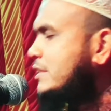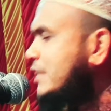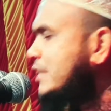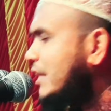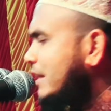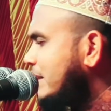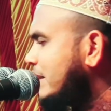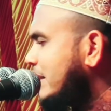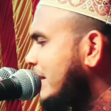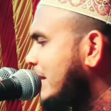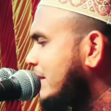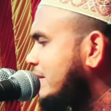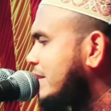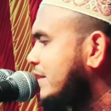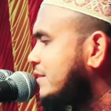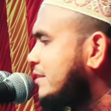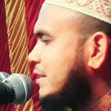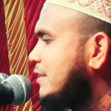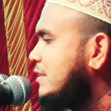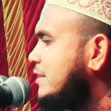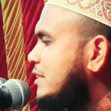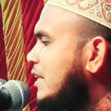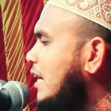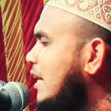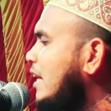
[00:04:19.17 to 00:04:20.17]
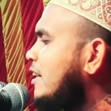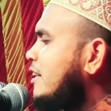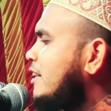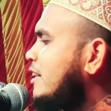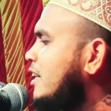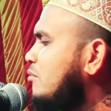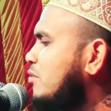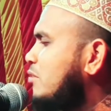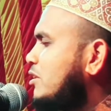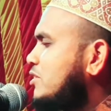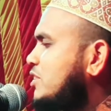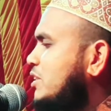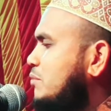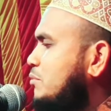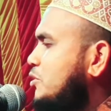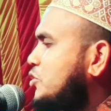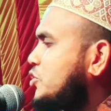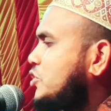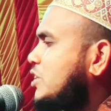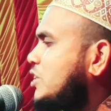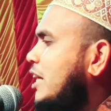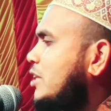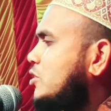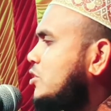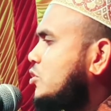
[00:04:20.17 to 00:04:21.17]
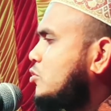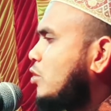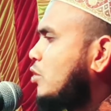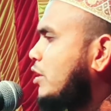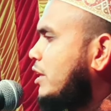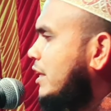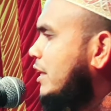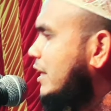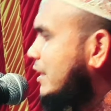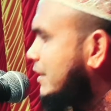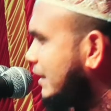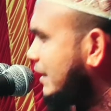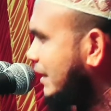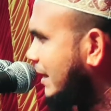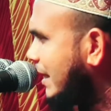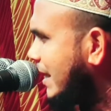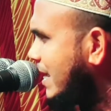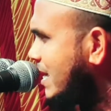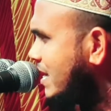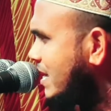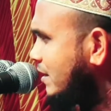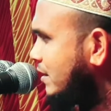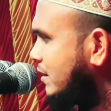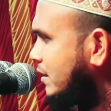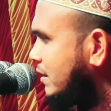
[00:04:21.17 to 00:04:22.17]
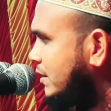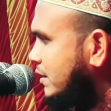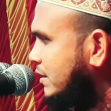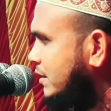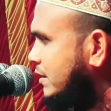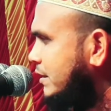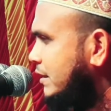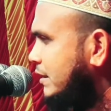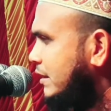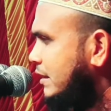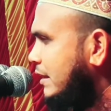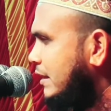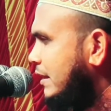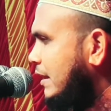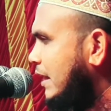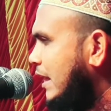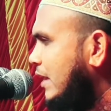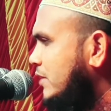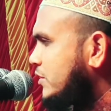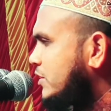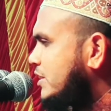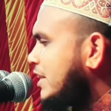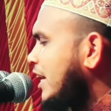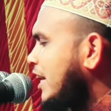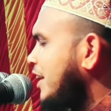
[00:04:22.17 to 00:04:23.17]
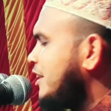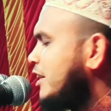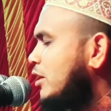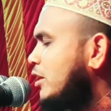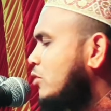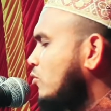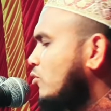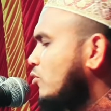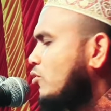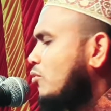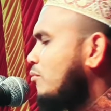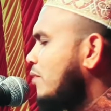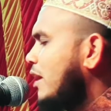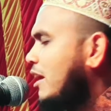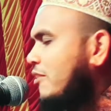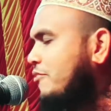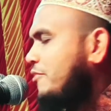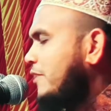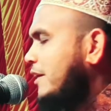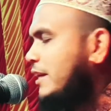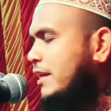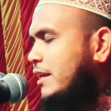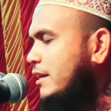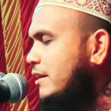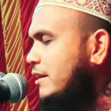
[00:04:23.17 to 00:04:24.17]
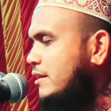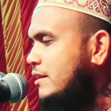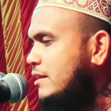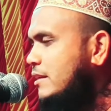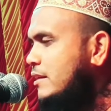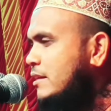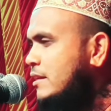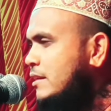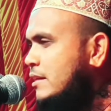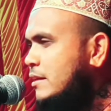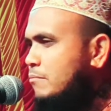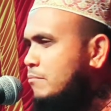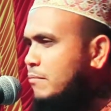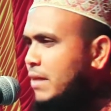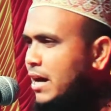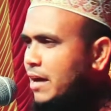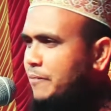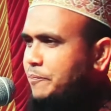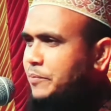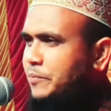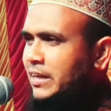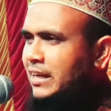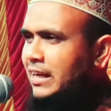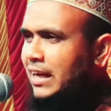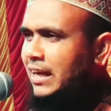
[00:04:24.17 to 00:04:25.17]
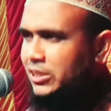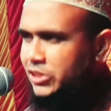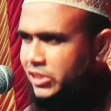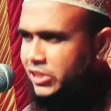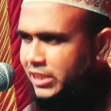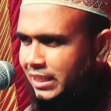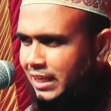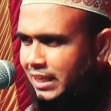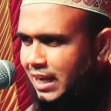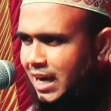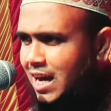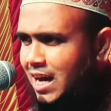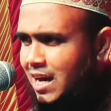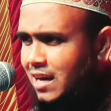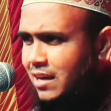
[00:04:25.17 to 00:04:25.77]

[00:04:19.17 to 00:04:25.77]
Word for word: জান্নাত আছে জাহান্নাম আছে বিশ্বাস করে না দিলে এরা যায় না কোনো মাহফিলে মাহফিলে আসে না